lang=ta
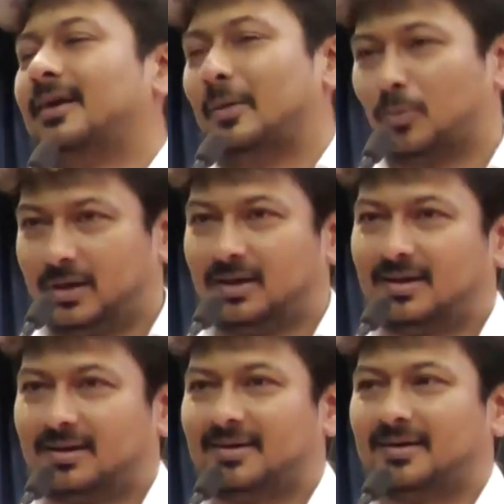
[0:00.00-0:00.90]
நம்முடைய
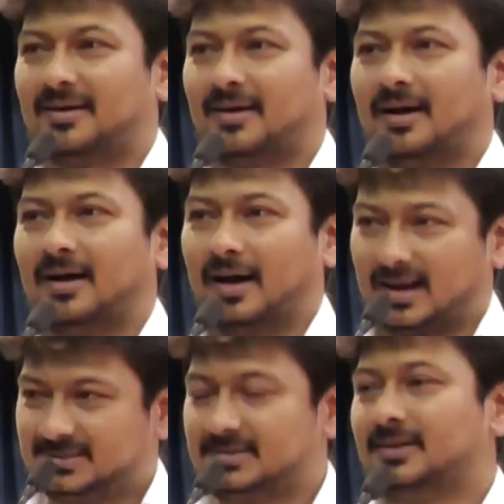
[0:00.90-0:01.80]

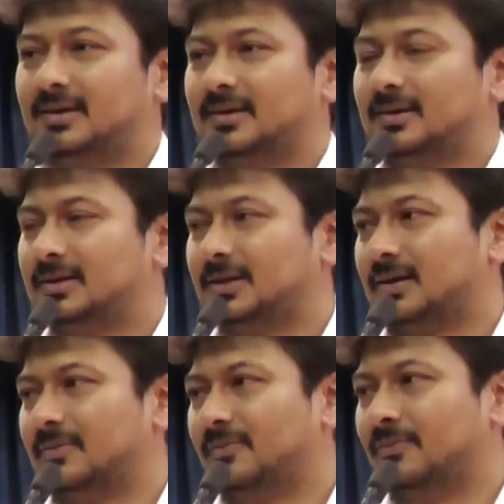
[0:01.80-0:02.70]
அரசு
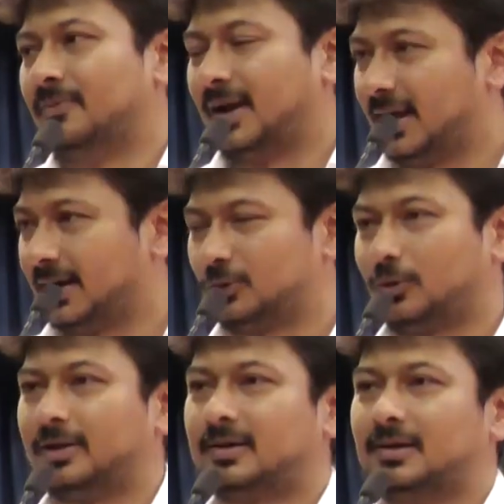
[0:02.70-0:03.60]

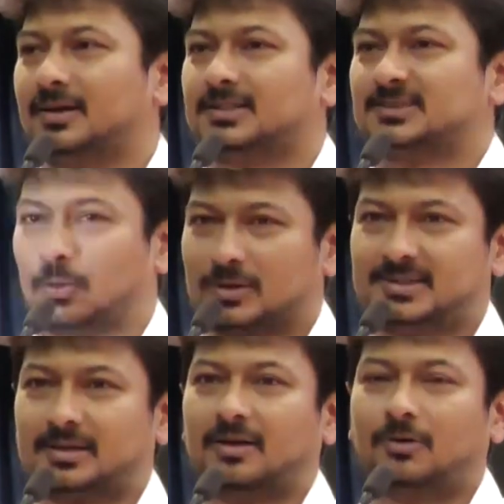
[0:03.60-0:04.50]
விளையாட்டுத்துறைக்கு
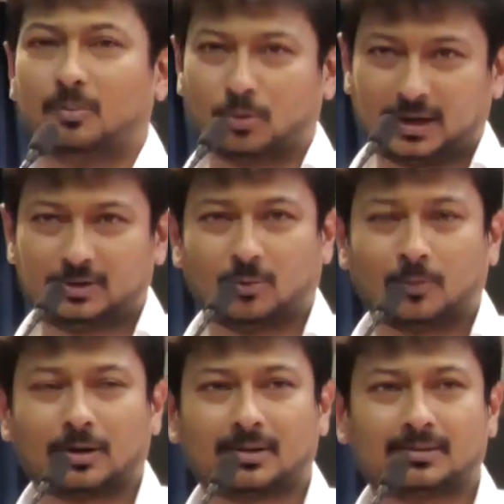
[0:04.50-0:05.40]
ஸ்போர்ட்ஸுக்கு எவ்வளோ முக்கியத்துவம்
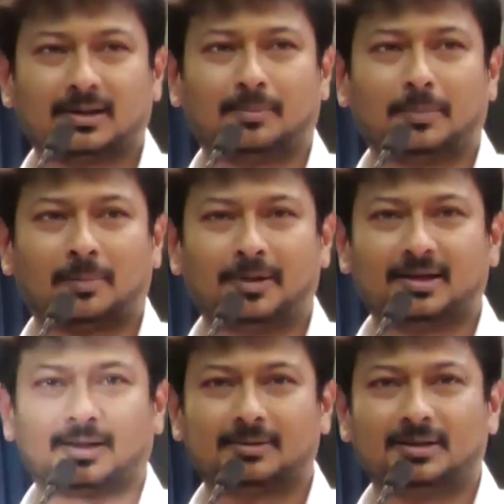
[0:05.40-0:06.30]
கொடுக்குது
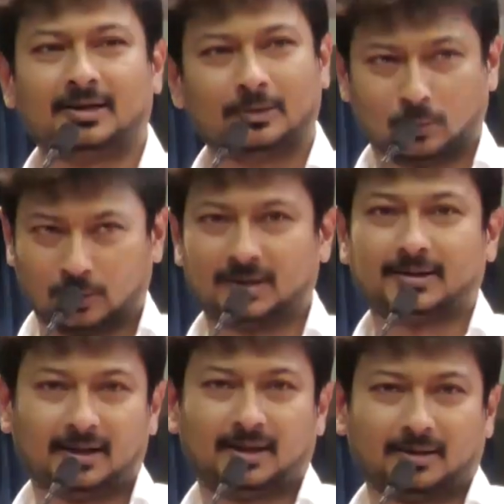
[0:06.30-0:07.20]
அப்படிங்கிறது இது
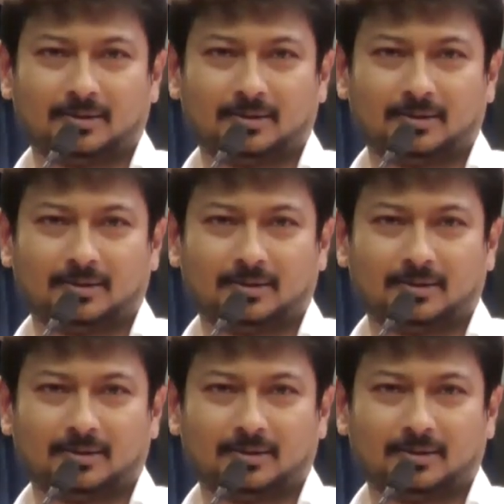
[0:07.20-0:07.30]
ஒன்றுலேயே